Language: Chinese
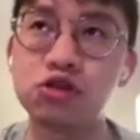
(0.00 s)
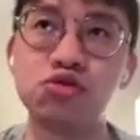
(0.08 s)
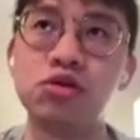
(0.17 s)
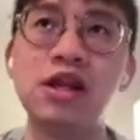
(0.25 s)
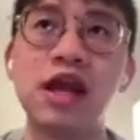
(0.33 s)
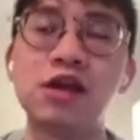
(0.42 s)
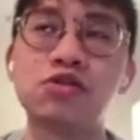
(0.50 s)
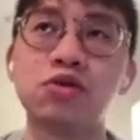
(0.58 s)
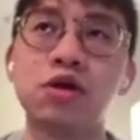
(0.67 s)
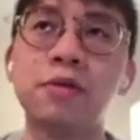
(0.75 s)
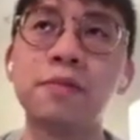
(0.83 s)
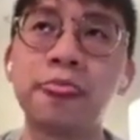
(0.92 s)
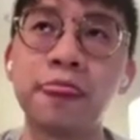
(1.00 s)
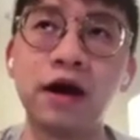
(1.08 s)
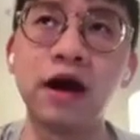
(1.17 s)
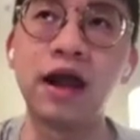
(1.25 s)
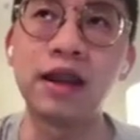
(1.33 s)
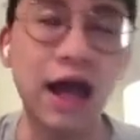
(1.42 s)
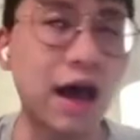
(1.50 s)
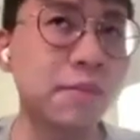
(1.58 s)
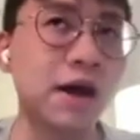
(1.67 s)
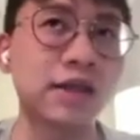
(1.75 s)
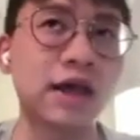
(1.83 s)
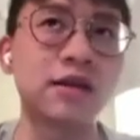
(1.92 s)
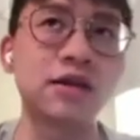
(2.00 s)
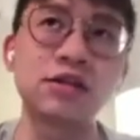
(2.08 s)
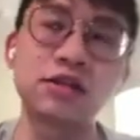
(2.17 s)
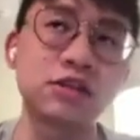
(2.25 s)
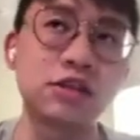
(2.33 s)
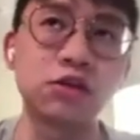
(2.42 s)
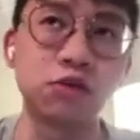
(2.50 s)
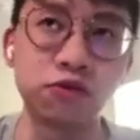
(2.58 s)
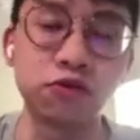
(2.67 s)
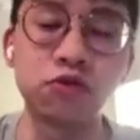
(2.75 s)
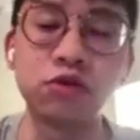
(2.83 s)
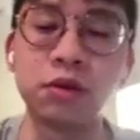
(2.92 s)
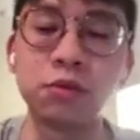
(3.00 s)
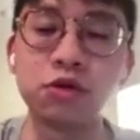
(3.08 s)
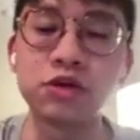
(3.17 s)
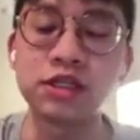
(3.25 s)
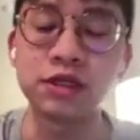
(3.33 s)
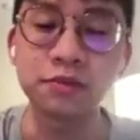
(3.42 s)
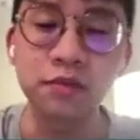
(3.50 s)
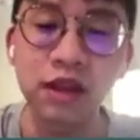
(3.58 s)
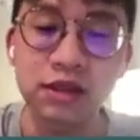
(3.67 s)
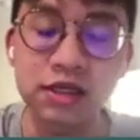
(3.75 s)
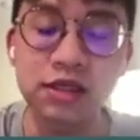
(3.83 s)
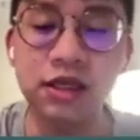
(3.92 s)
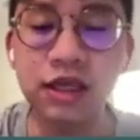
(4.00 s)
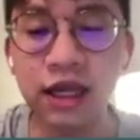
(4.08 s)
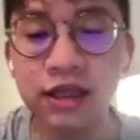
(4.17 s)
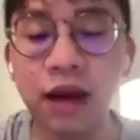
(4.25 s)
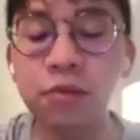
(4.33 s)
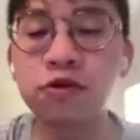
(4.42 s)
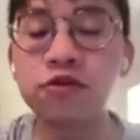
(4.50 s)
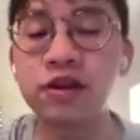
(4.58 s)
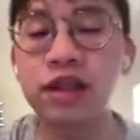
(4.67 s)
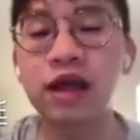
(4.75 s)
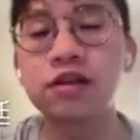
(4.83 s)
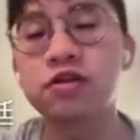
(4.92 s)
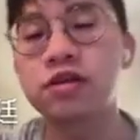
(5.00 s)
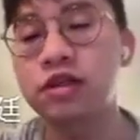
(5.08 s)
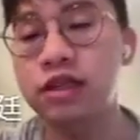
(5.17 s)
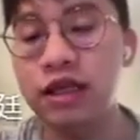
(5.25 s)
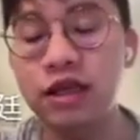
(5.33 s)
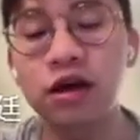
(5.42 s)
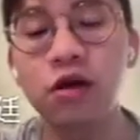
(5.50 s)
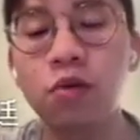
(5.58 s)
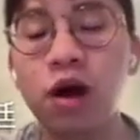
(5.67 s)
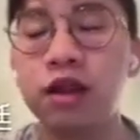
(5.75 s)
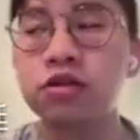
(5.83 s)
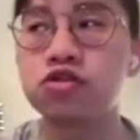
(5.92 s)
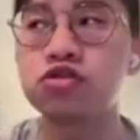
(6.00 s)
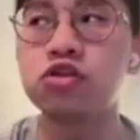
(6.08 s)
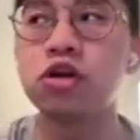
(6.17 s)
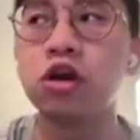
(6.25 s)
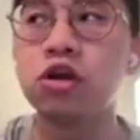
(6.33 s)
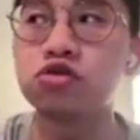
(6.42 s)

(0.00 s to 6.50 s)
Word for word: 举例来说啊，拉玛他的这这种服务的模型，其实应该大部分它 tier one 就是。